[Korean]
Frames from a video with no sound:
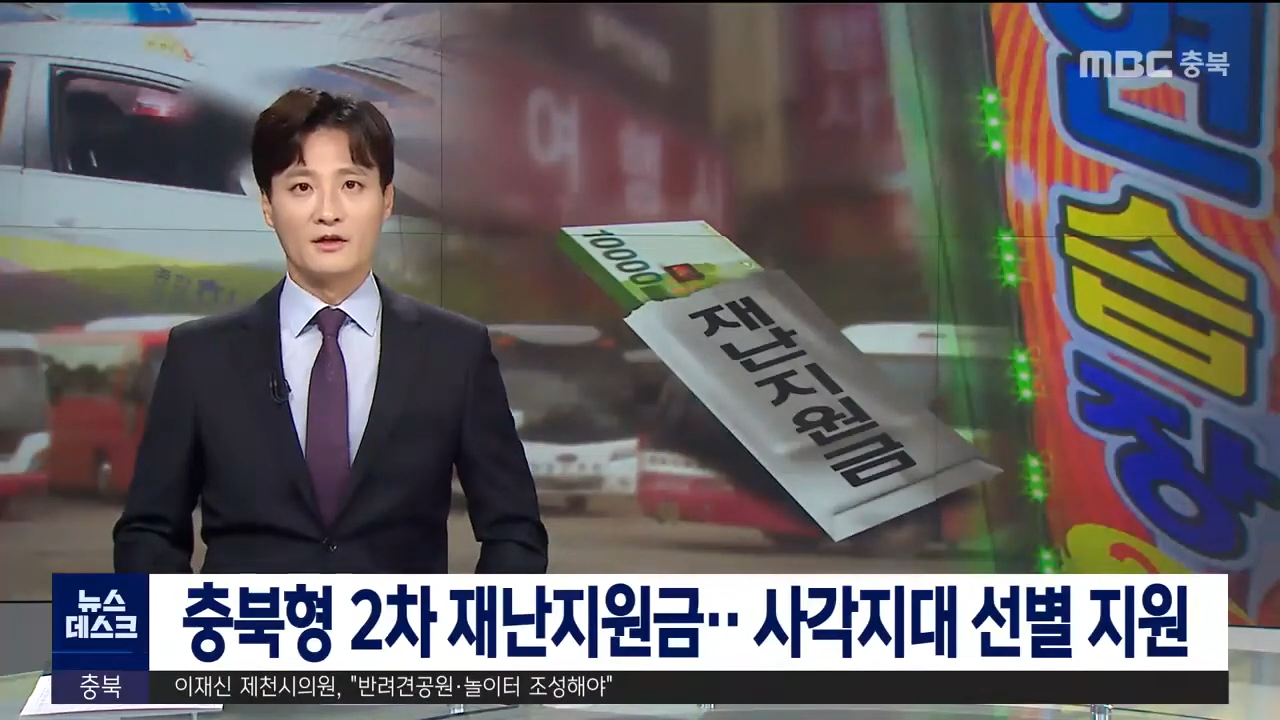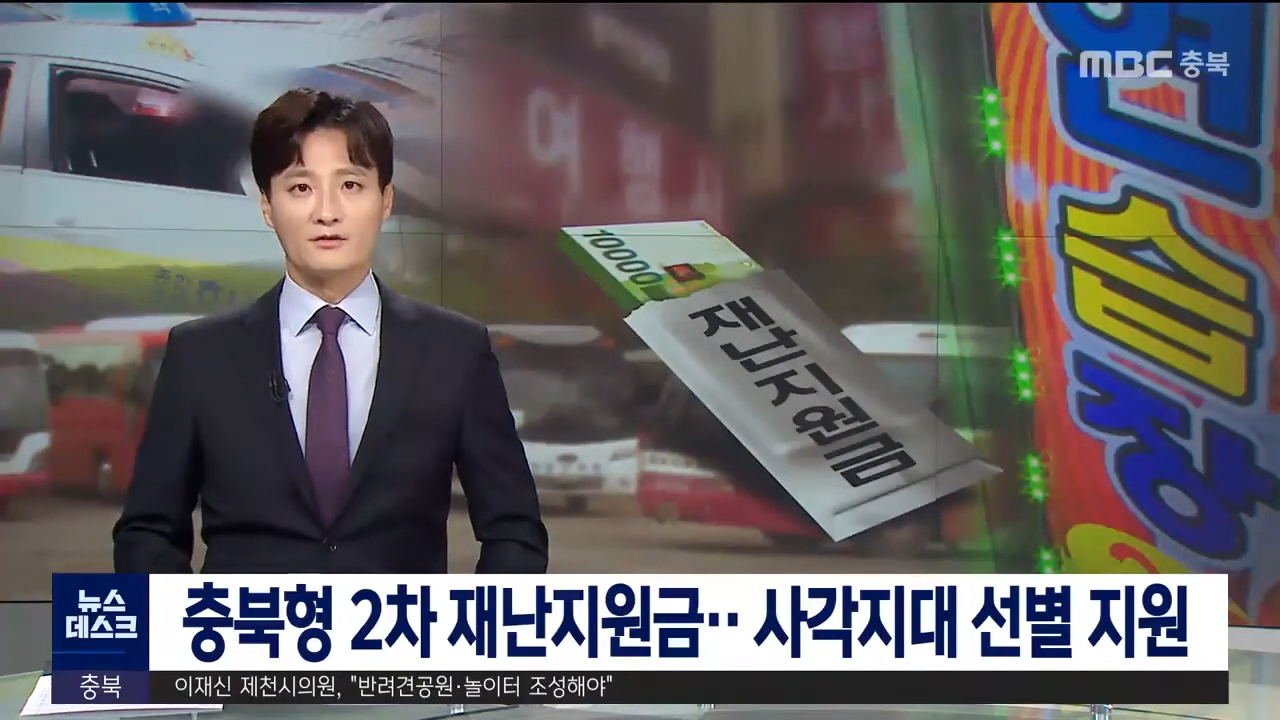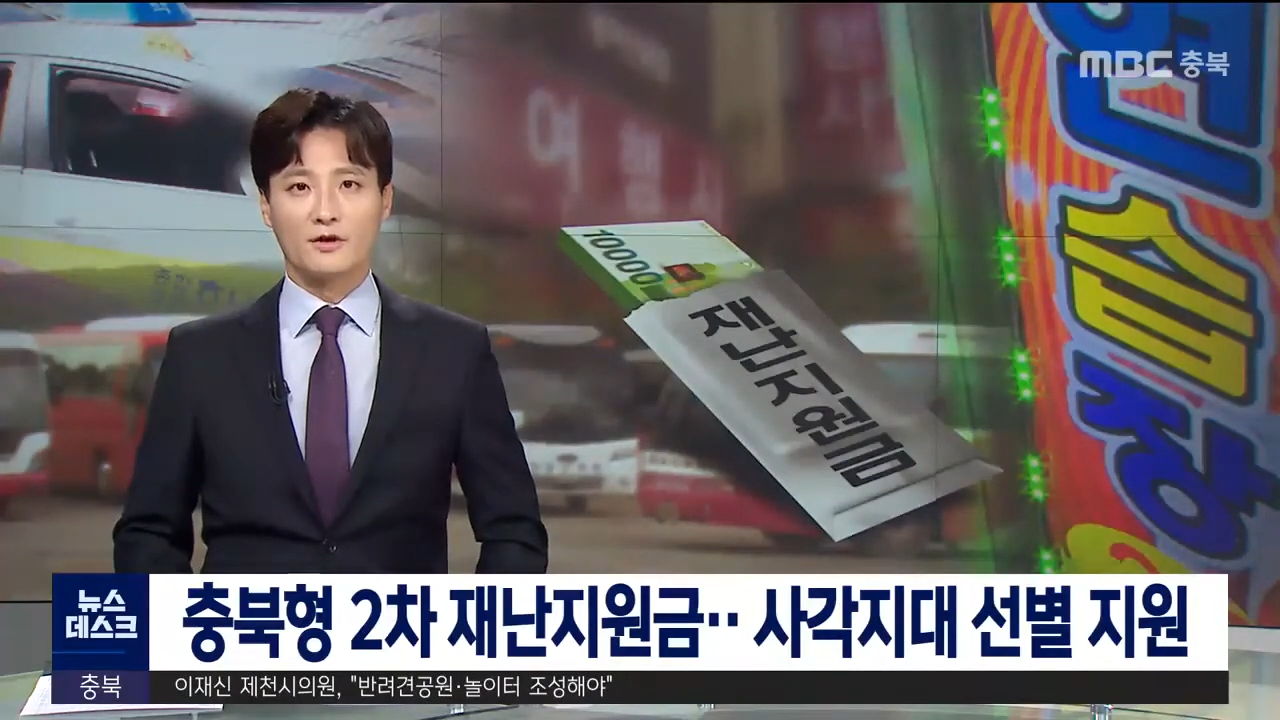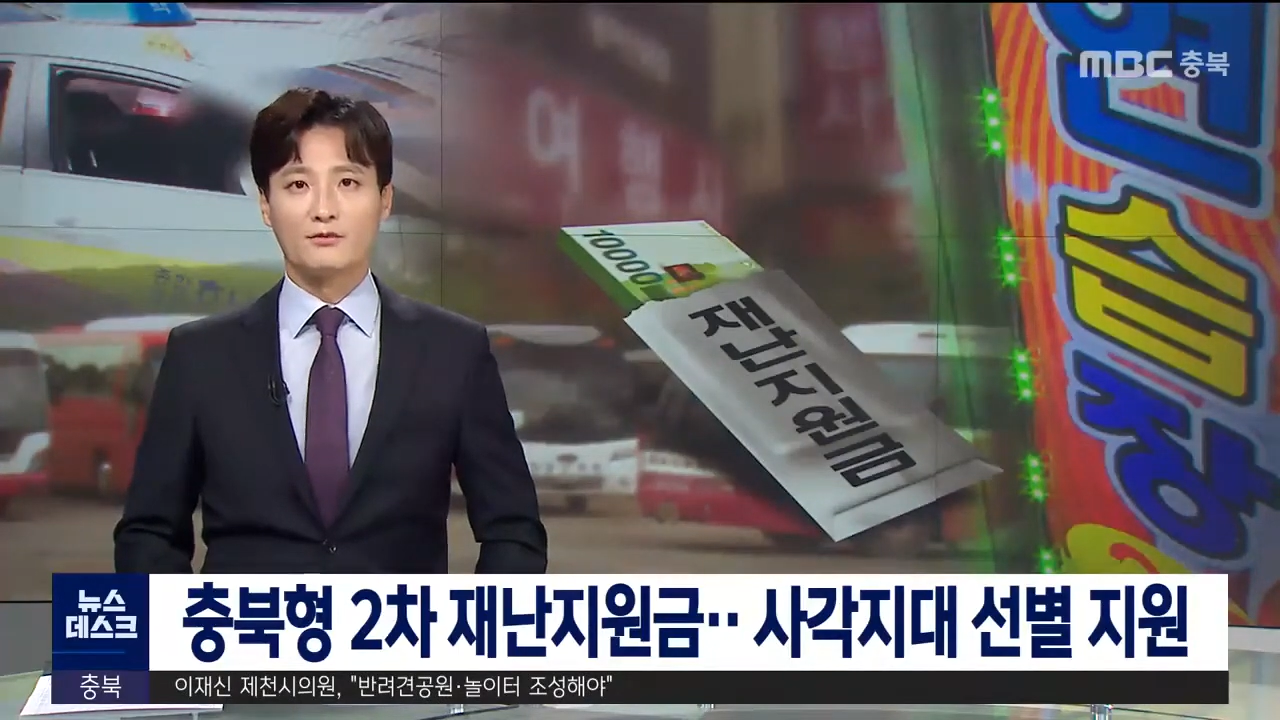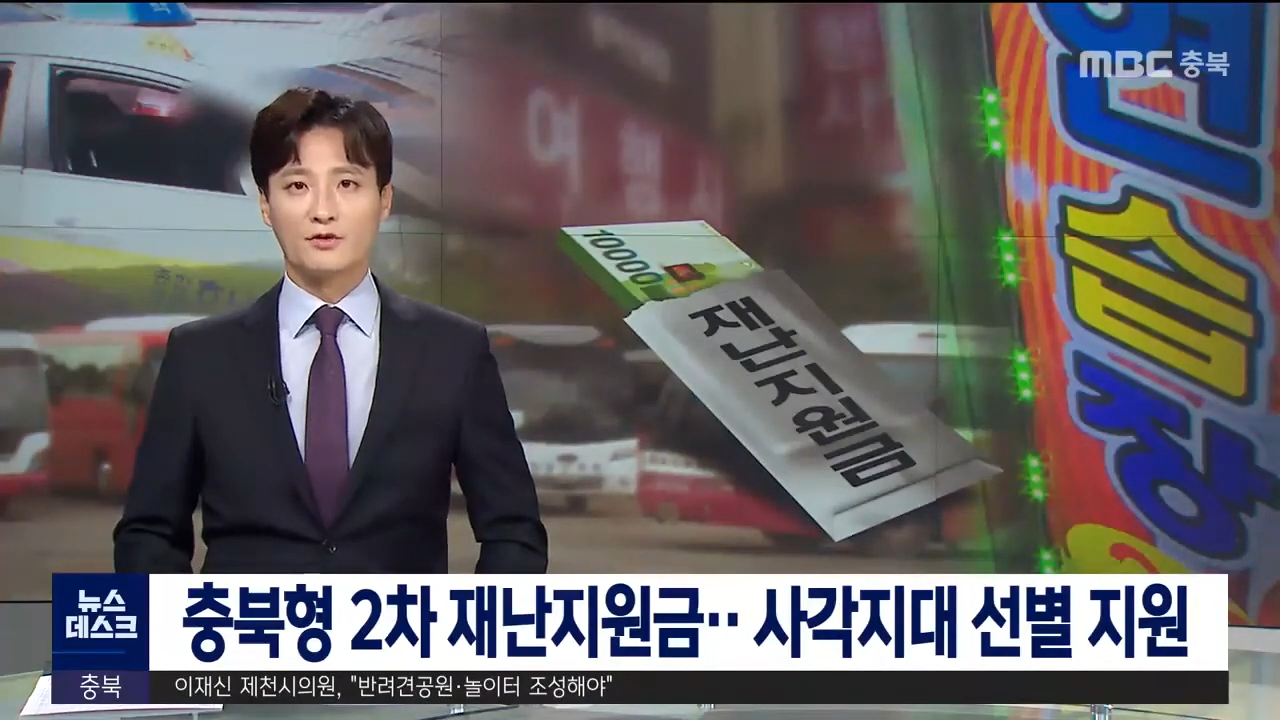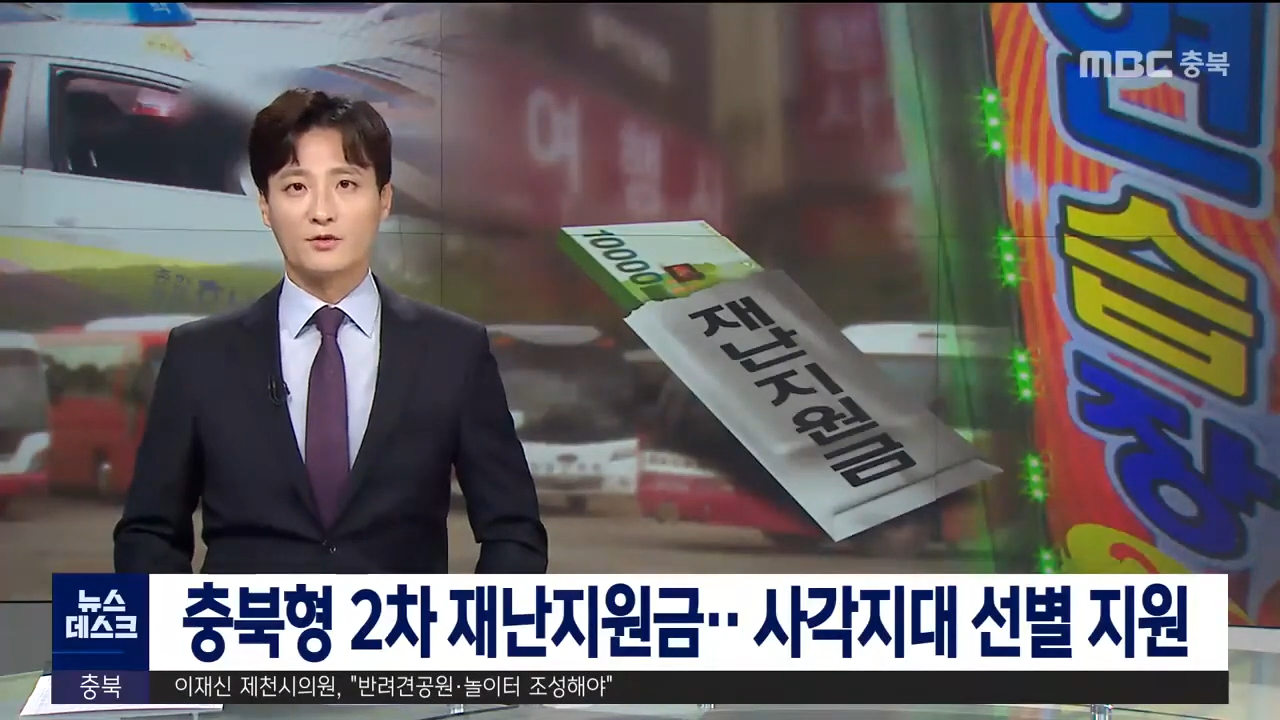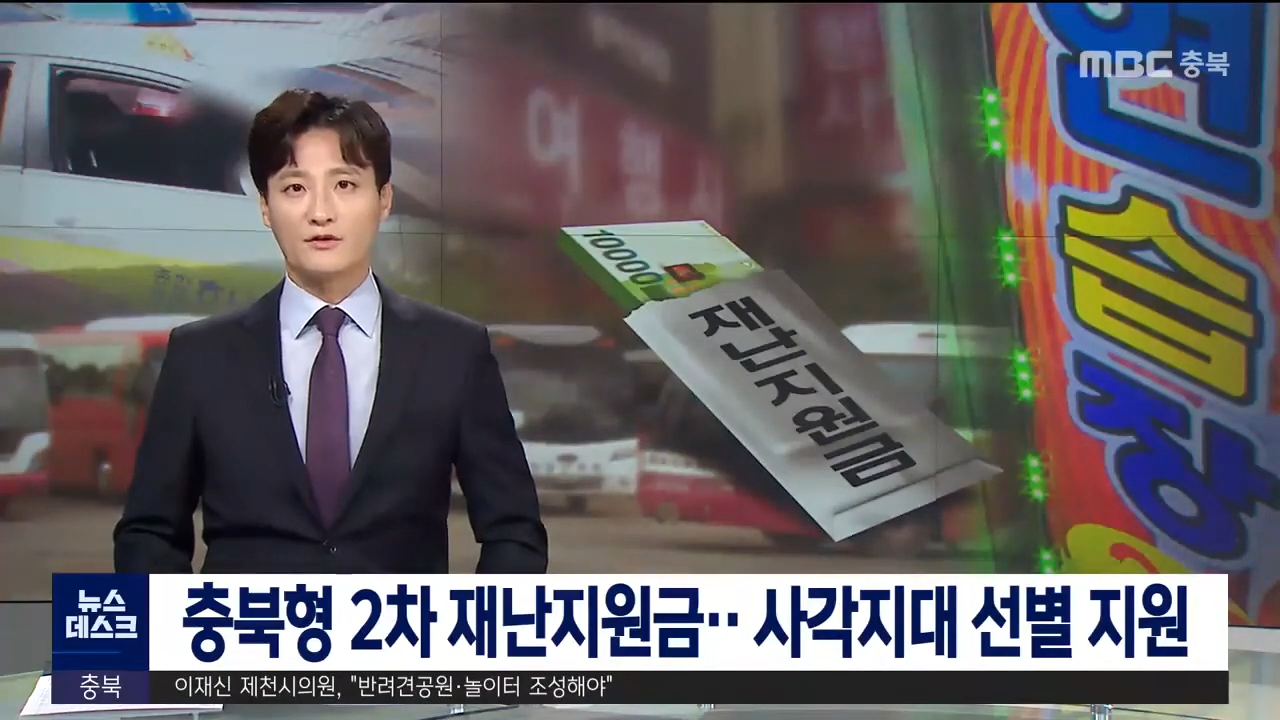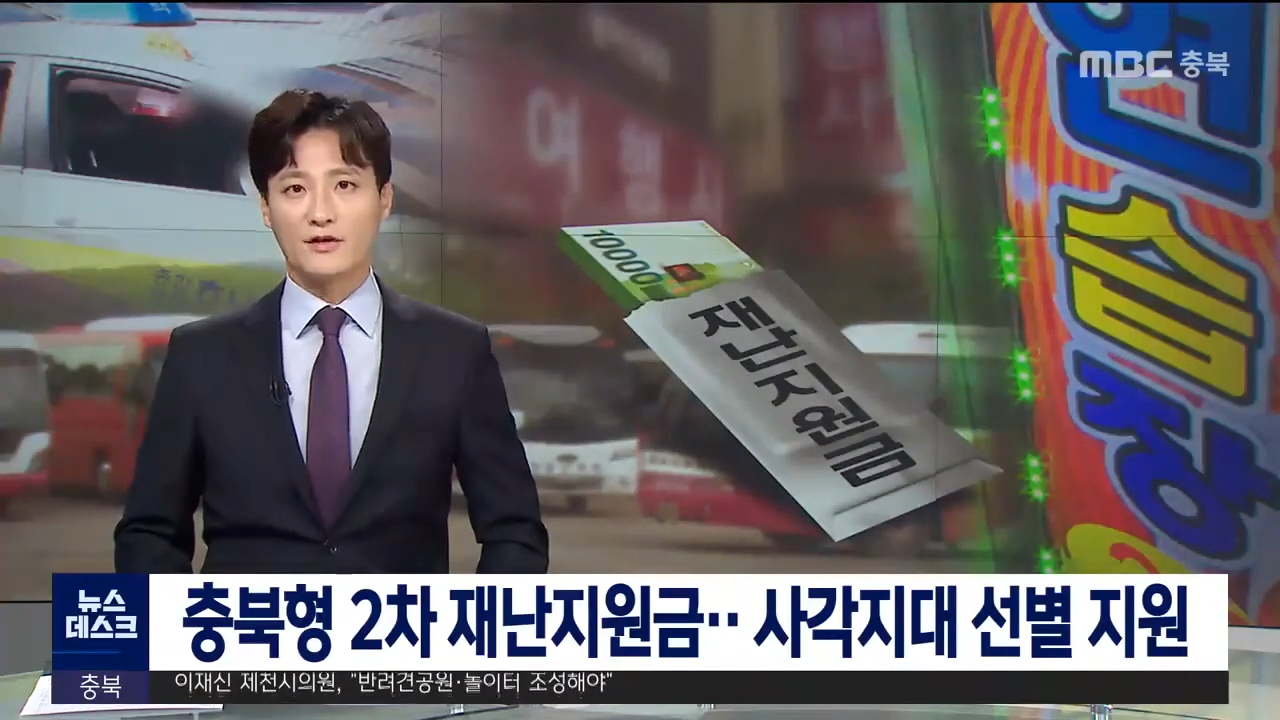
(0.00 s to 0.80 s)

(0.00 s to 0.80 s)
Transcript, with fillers: 정부 지원